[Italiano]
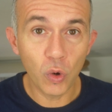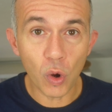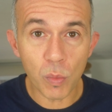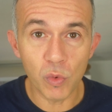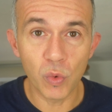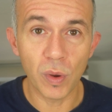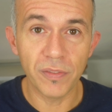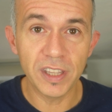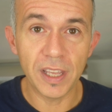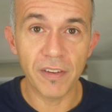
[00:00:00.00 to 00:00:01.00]
comunque
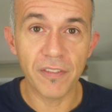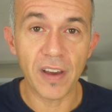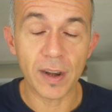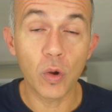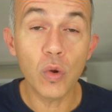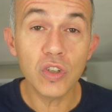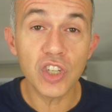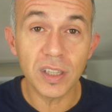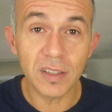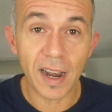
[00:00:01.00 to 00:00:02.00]
vi deve far
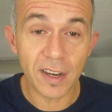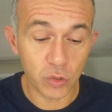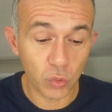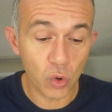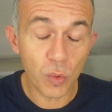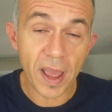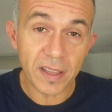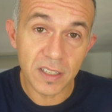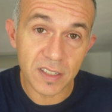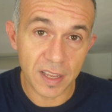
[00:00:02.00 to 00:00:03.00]
concentrare su come
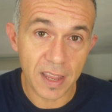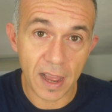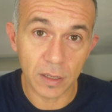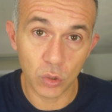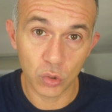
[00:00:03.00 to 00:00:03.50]
è disegnato,